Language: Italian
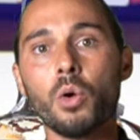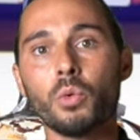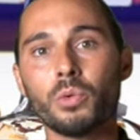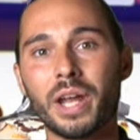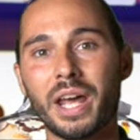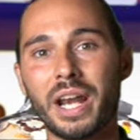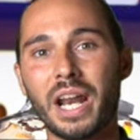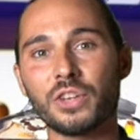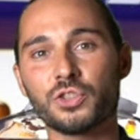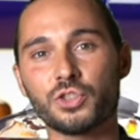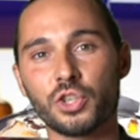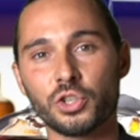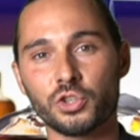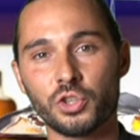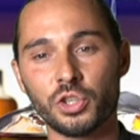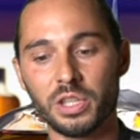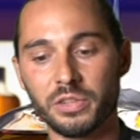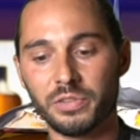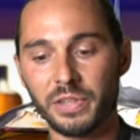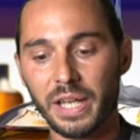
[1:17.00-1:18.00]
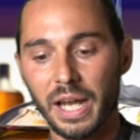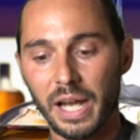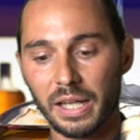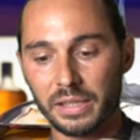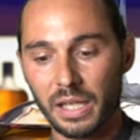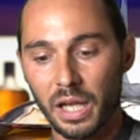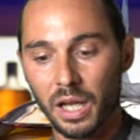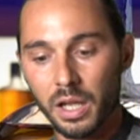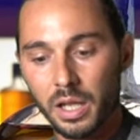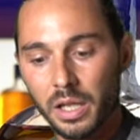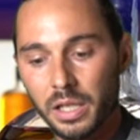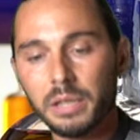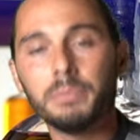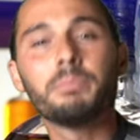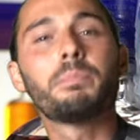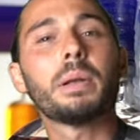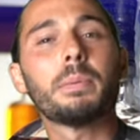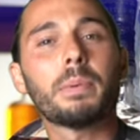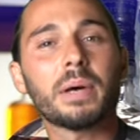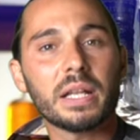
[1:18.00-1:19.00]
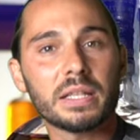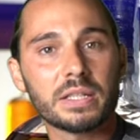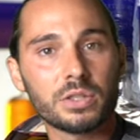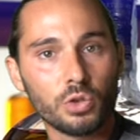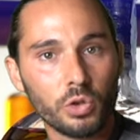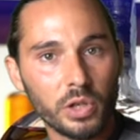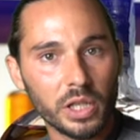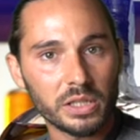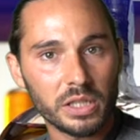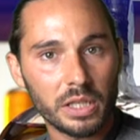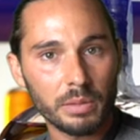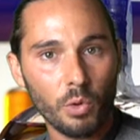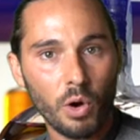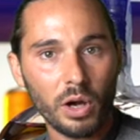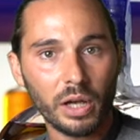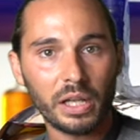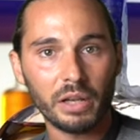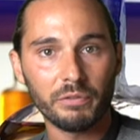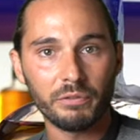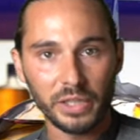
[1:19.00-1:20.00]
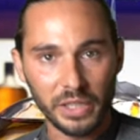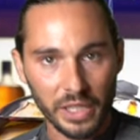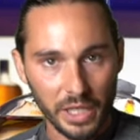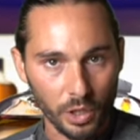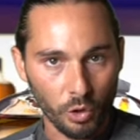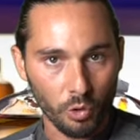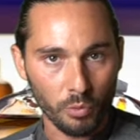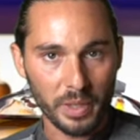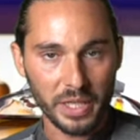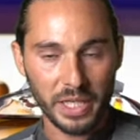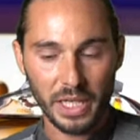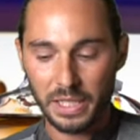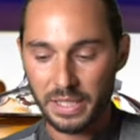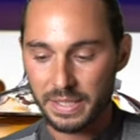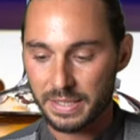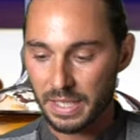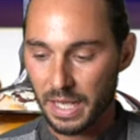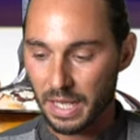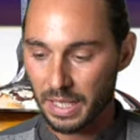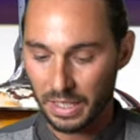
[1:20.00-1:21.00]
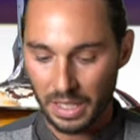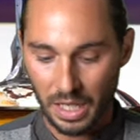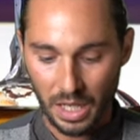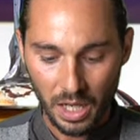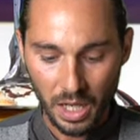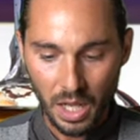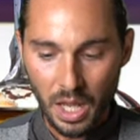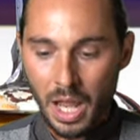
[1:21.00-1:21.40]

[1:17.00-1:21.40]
un'arancia acidificata, in preparazione andremo anche a vedere come realizzarla.